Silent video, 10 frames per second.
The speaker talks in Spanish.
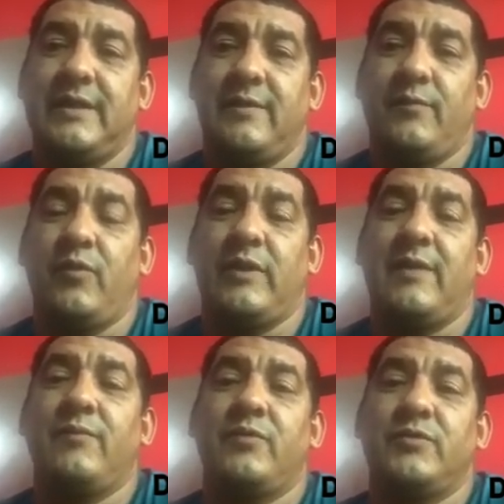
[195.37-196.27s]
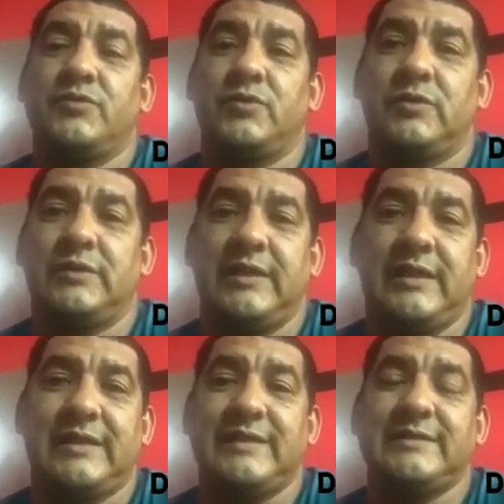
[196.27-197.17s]
podamos nosotros
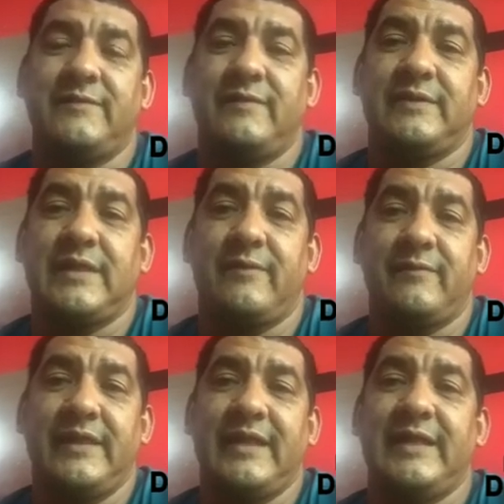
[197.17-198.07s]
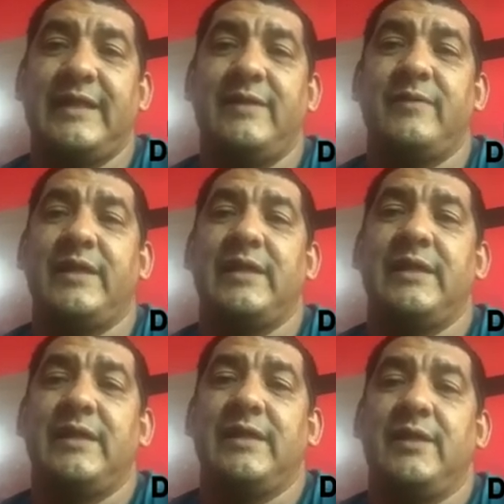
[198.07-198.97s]
tener transitabilidad libre
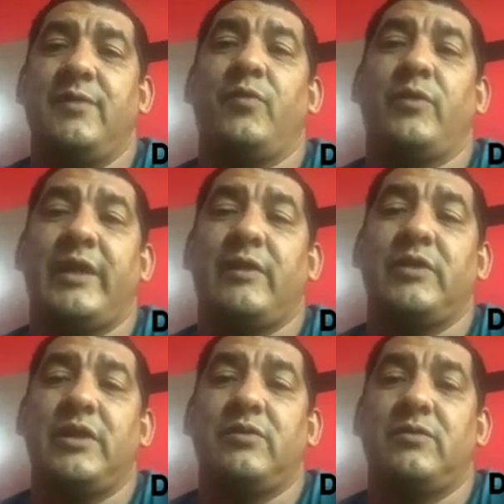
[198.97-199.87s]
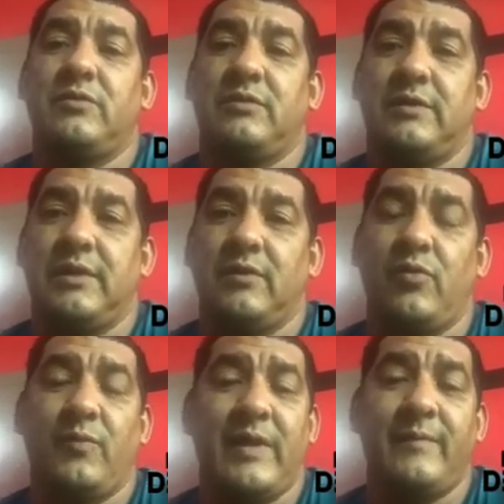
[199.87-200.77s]
y poder reunirnos
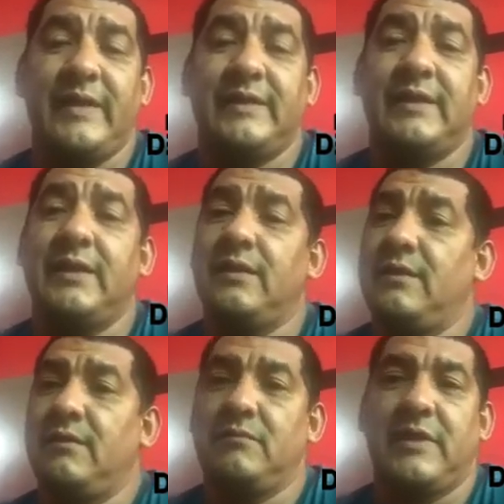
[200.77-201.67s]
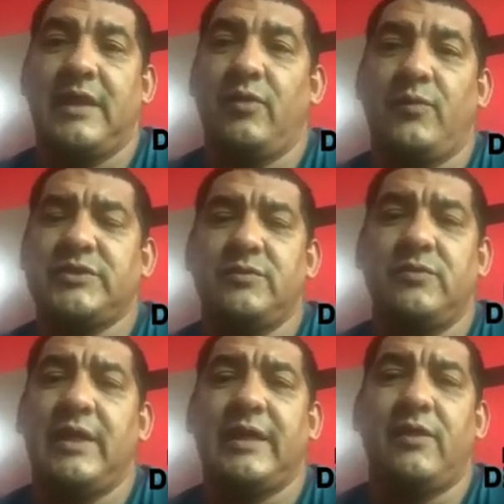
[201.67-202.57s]
grupalmente, téngalo por
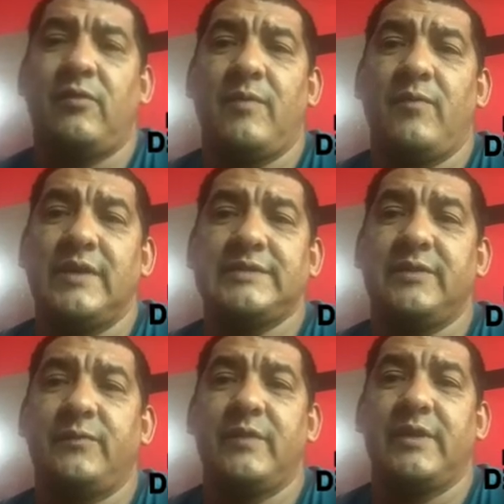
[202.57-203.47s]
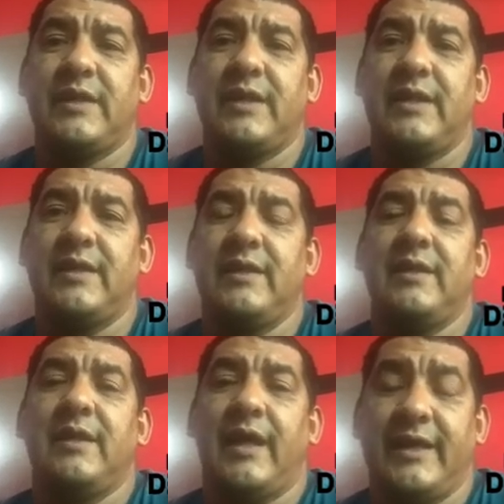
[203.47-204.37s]
seguro que lo vamos a hacer porque
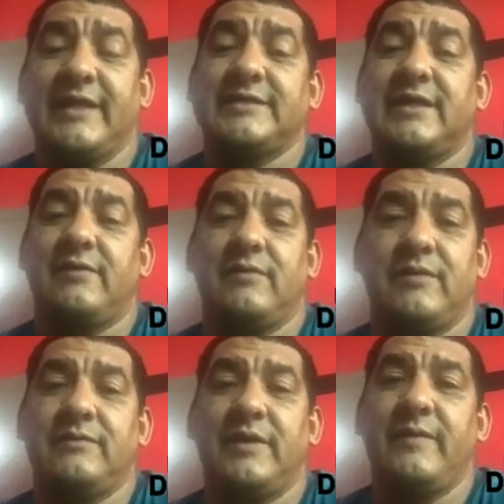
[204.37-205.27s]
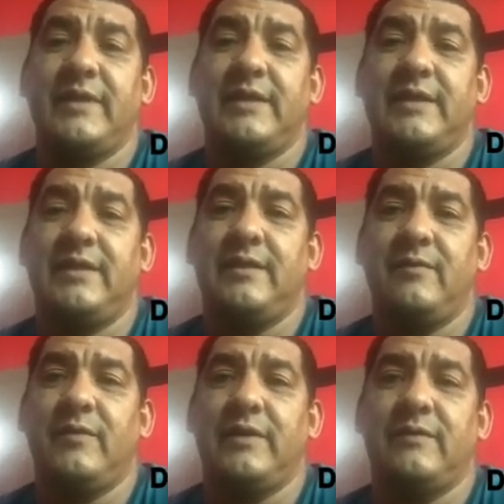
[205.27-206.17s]
hay que hacerlo, es un deber y,
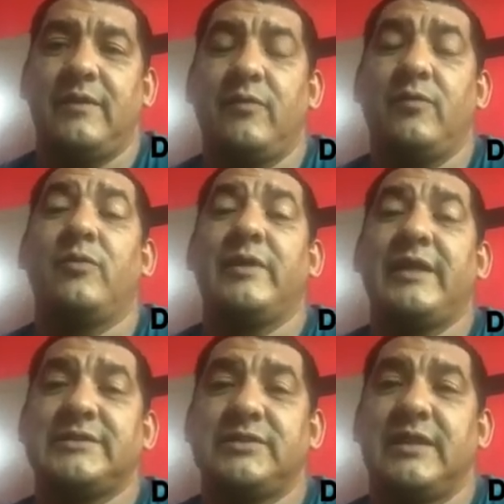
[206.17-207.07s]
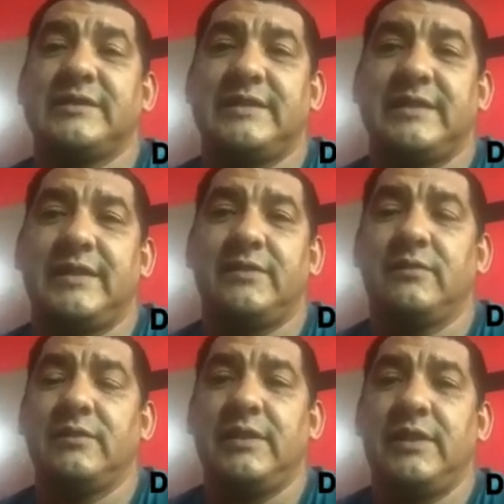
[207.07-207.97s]
es una obligación hacer
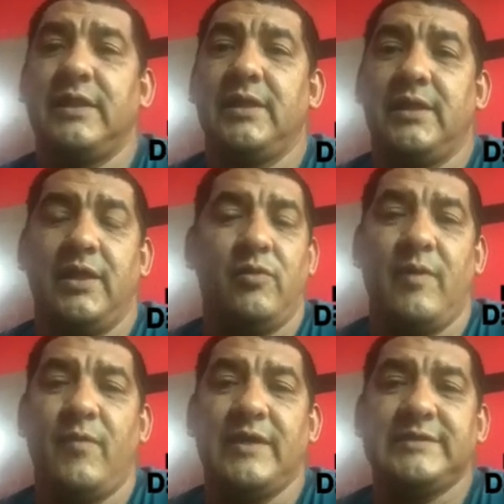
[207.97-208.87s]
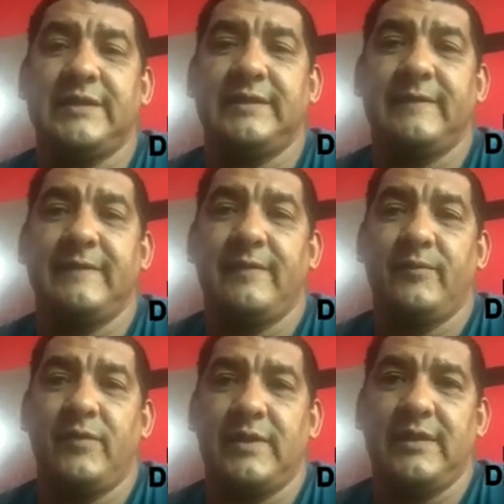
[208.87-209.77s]
esto y, lo vamos a hacer
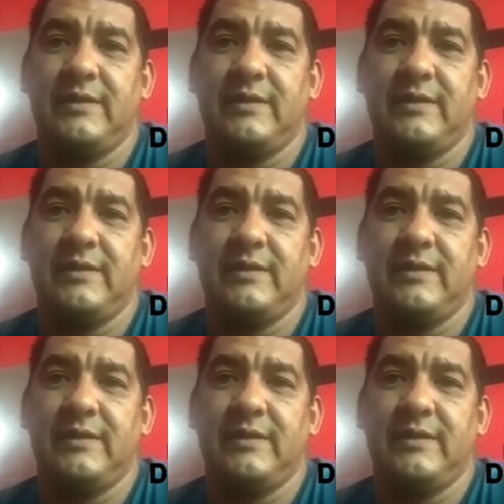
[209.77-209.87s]
porque